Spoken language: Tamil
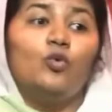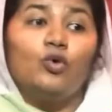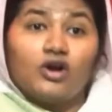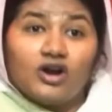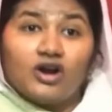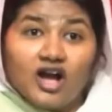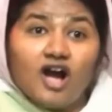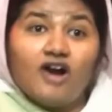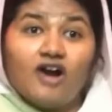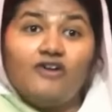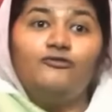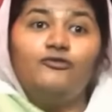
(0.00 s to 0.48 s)

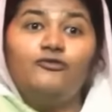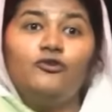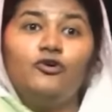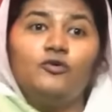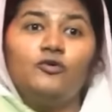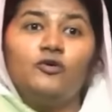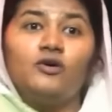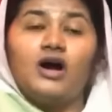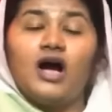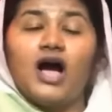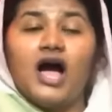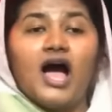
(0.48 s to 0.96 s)

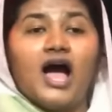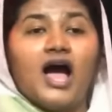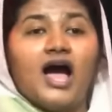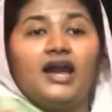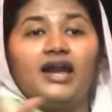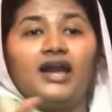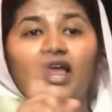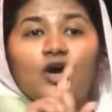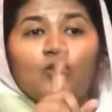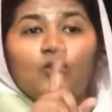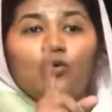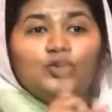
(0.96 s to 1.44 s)
கவ்வும்
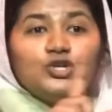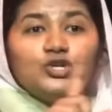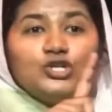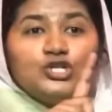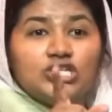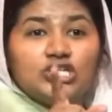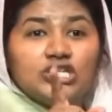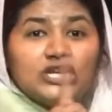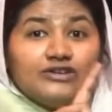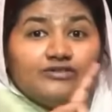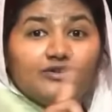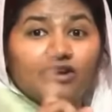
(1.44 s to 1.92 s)
ஆனால் உன்
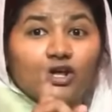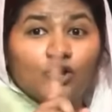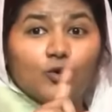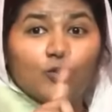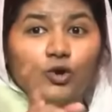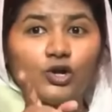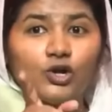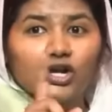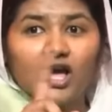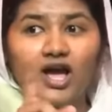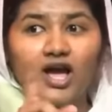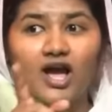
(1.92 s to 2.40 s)
ஜீவனுக்கு
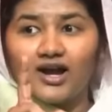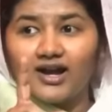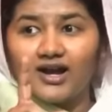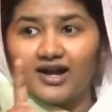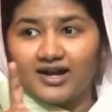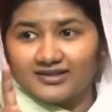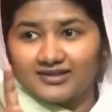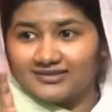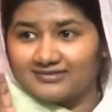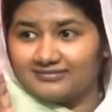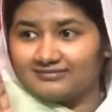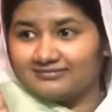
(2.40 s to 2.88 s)
ஒன்றும்
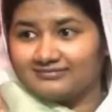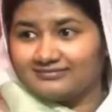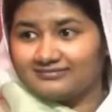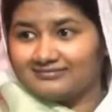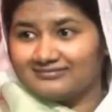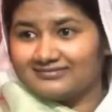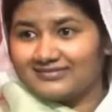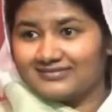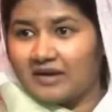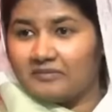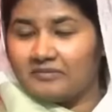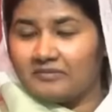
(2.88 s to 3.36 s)
ஆகாது
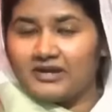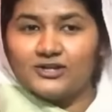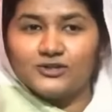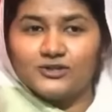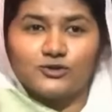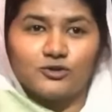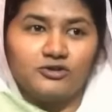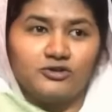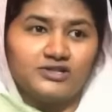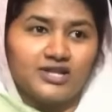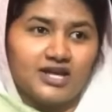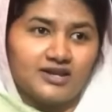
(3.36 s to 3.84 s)
அப்படின்னு
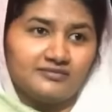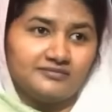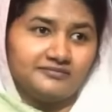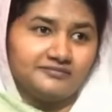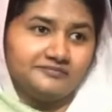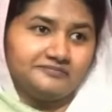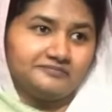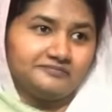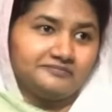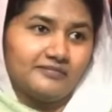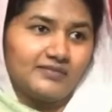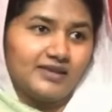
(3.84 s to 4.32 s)
சொல்லிட்டார்
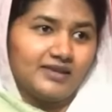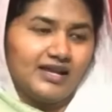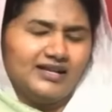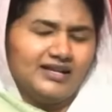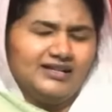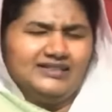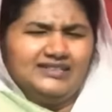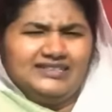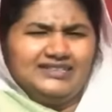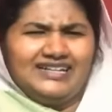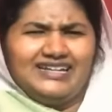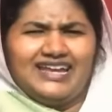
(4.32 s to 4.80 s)

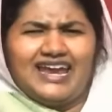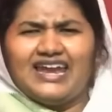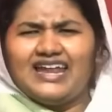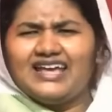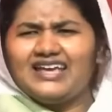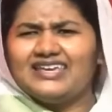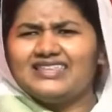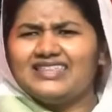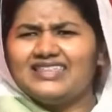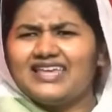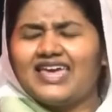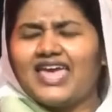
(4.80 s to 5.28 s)

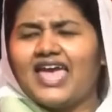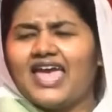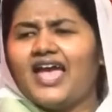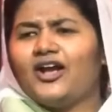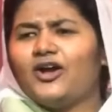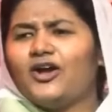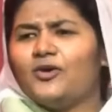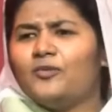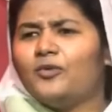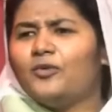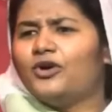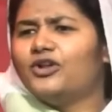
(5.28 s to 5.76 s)
எனக்கு இதை
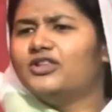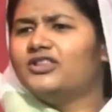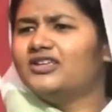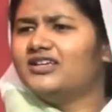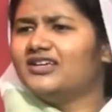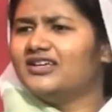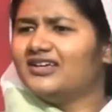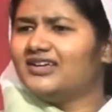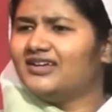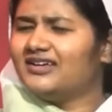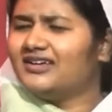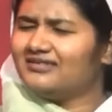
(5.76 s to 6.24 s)
கேட்கும் பொழுது
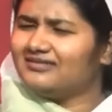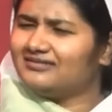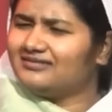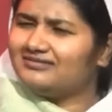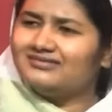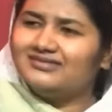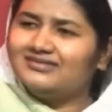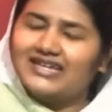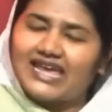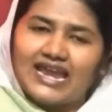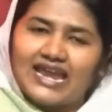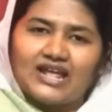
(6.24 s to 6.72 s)

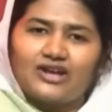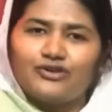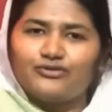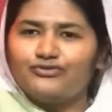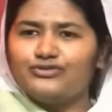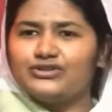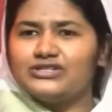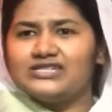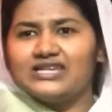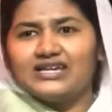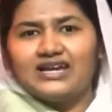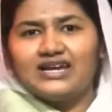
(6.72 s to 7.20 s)
எனக்கு
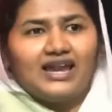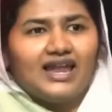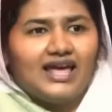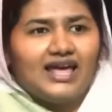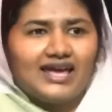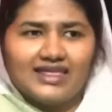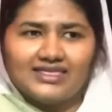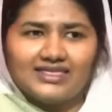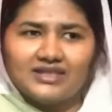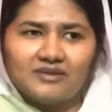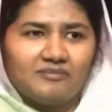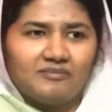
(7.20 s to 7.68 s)

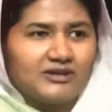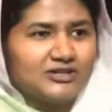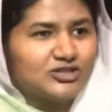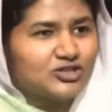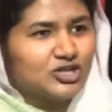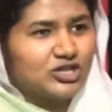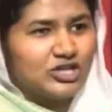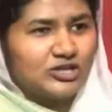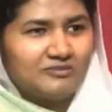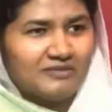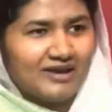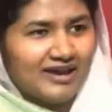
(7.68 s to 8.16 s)
ஃபிசிக்கலாக எந்த
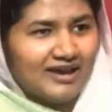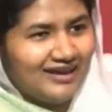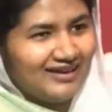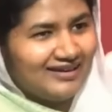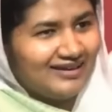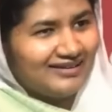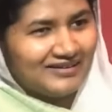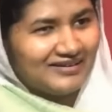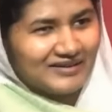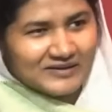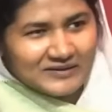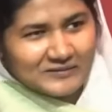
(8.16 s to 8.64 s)
பிரச்சனையுமே
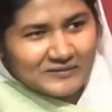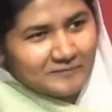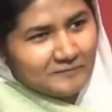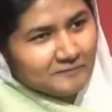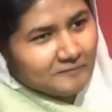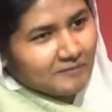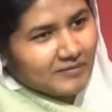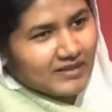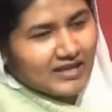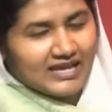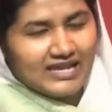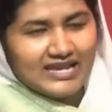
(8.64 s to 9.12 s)

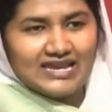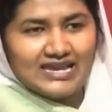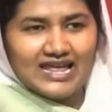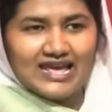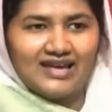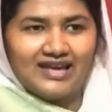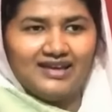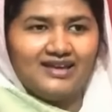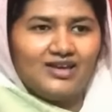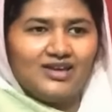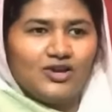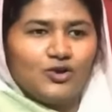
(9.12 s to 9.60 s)

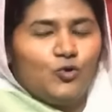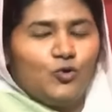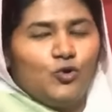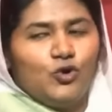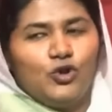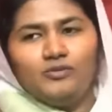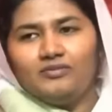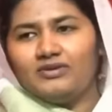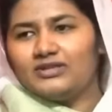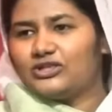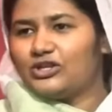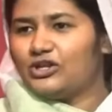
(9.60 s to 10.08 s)
இல்லை
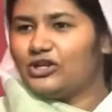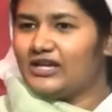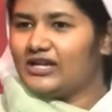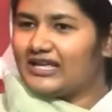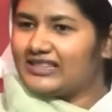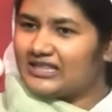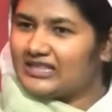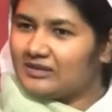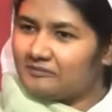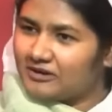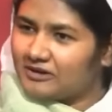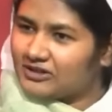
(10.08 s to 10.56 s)
குடும்பத்துலேயும்
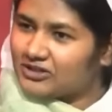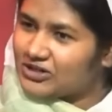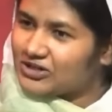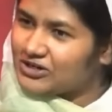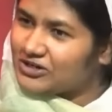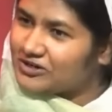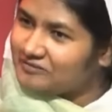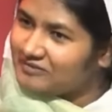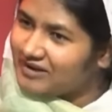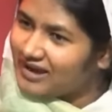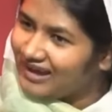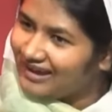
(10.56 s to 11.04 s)
எந்த
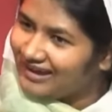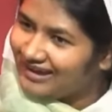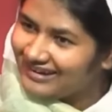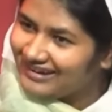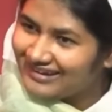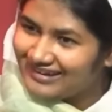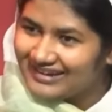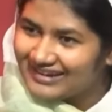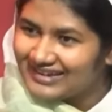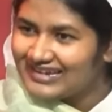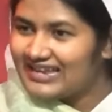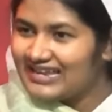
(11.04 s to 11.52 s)
பிரச்சனையுமே
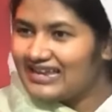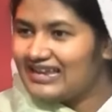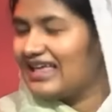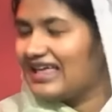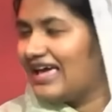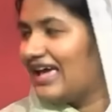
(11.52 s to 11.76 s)
இல்லை